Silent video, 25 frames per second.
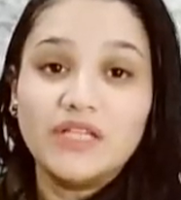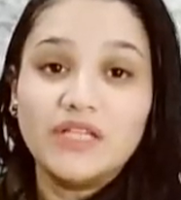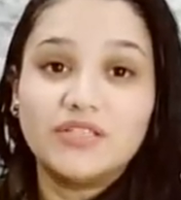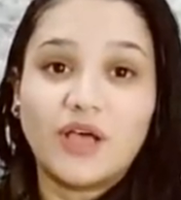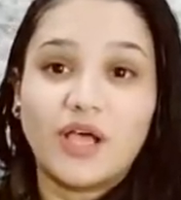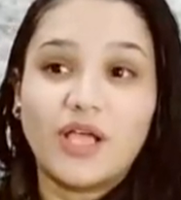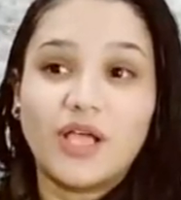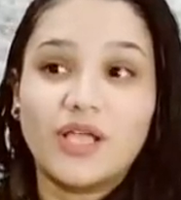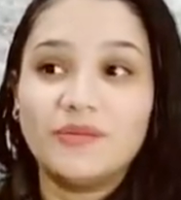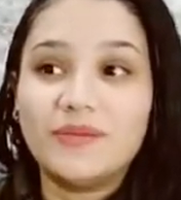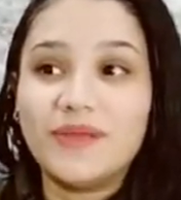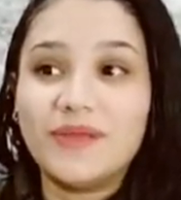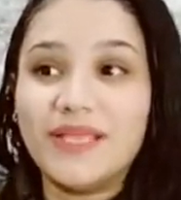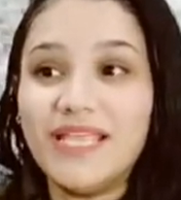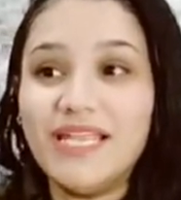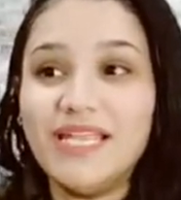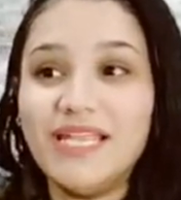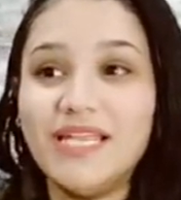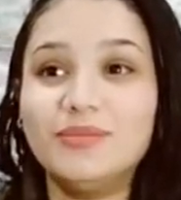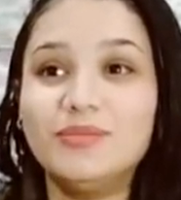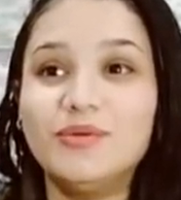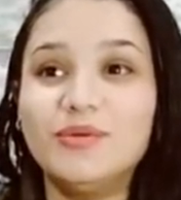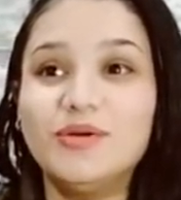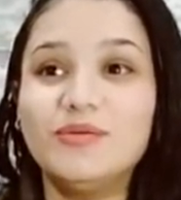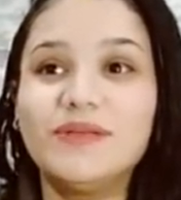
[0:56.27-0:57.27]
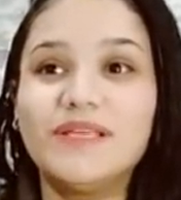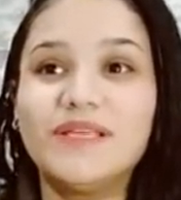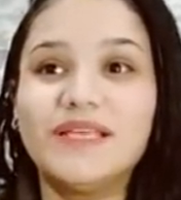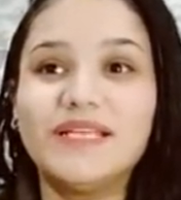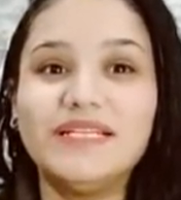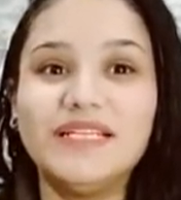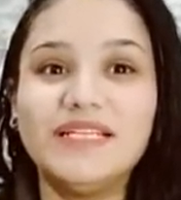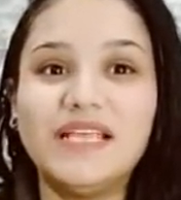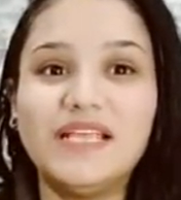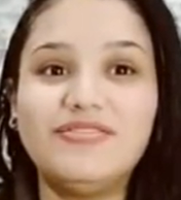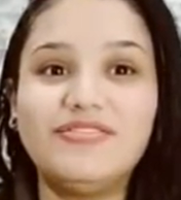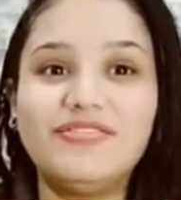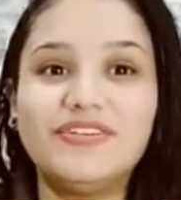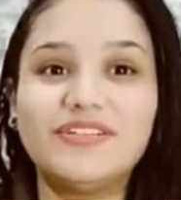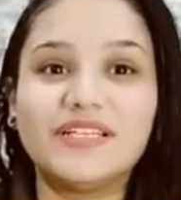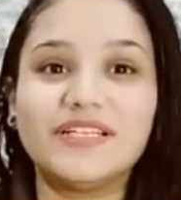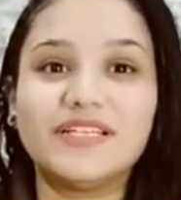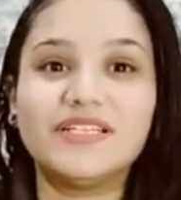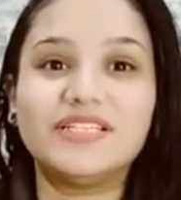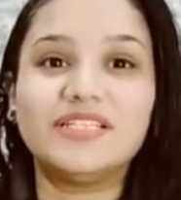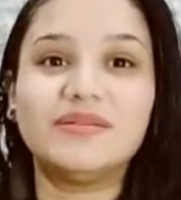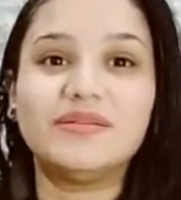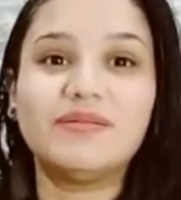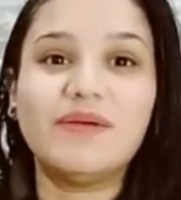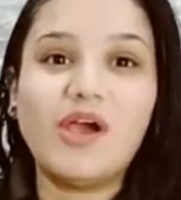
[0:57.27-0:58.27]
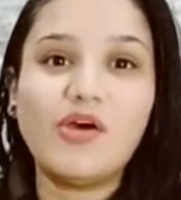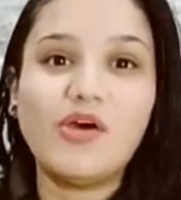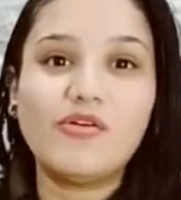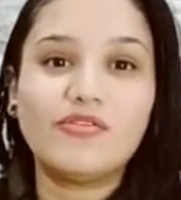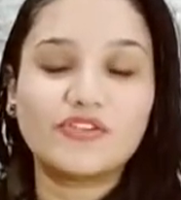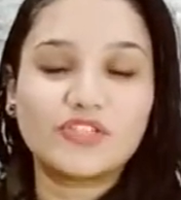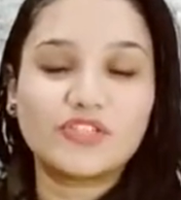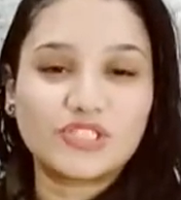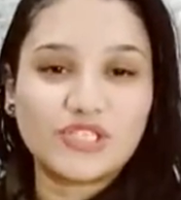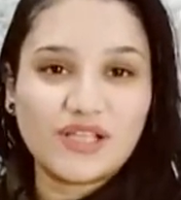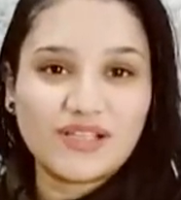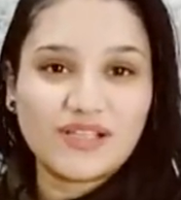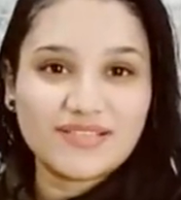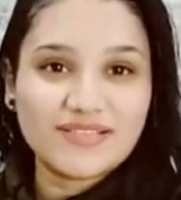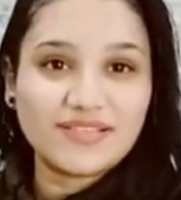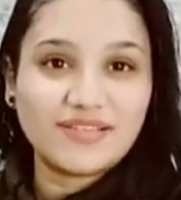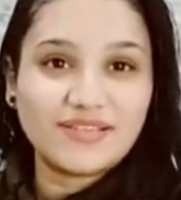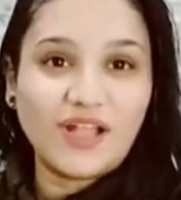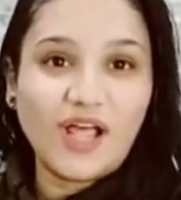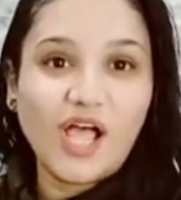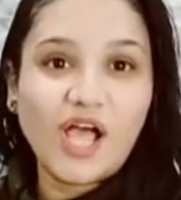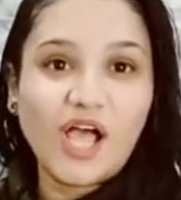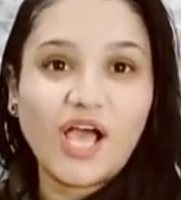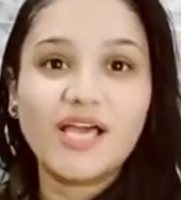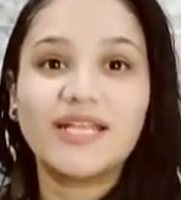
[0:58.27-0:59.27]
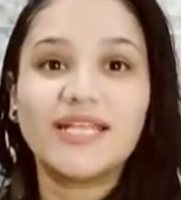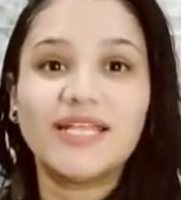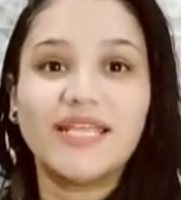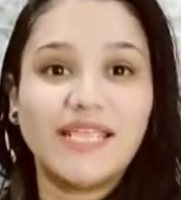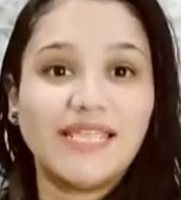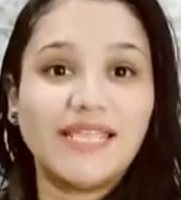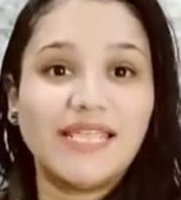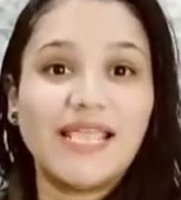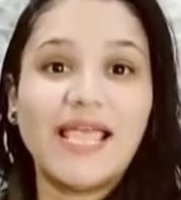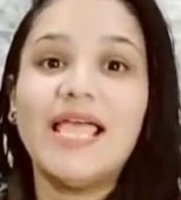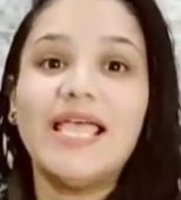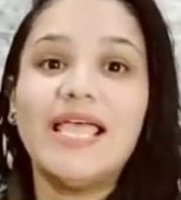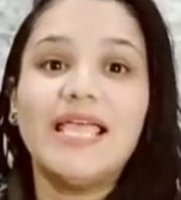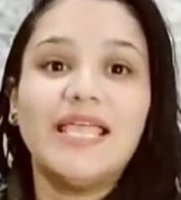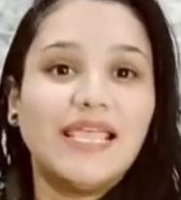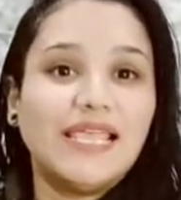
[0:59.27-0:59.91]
طيب ايه اللي ممكن يلفت انتباهه في الشخص الاخر هي